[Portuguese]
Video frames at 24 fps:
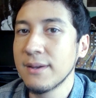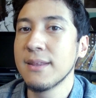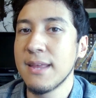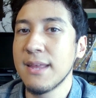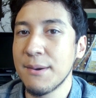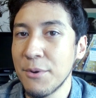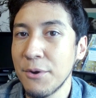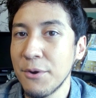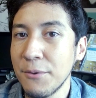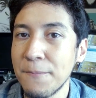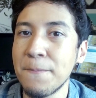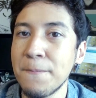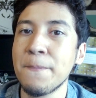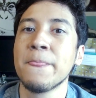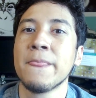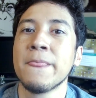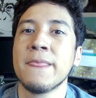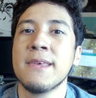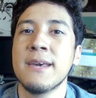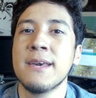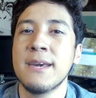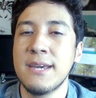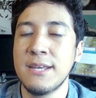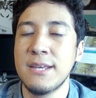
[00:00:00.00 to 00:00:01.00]
tá bom?
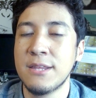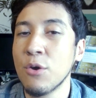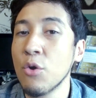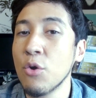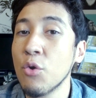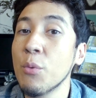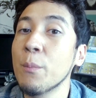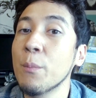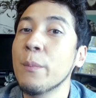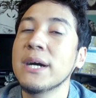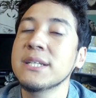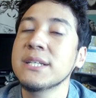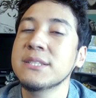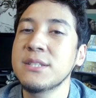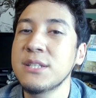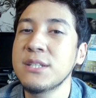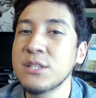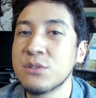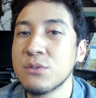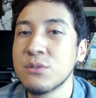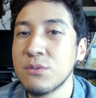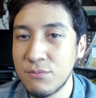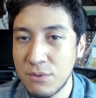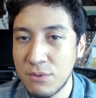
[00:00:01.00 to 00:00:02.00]
Então com base nisso,